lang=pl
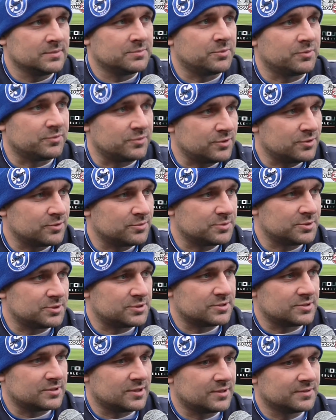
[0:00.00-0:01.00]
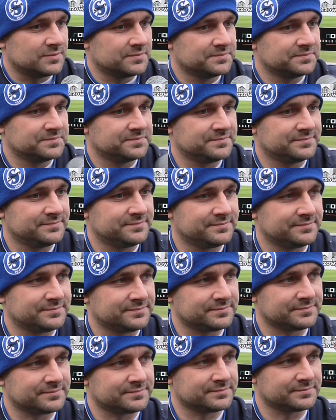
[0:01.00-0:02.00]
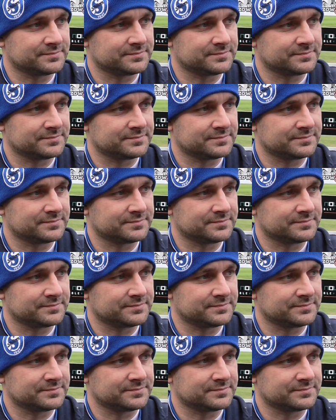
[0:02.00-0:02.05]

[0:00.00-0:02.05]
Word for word: powinno być, czy nie. Jędrzej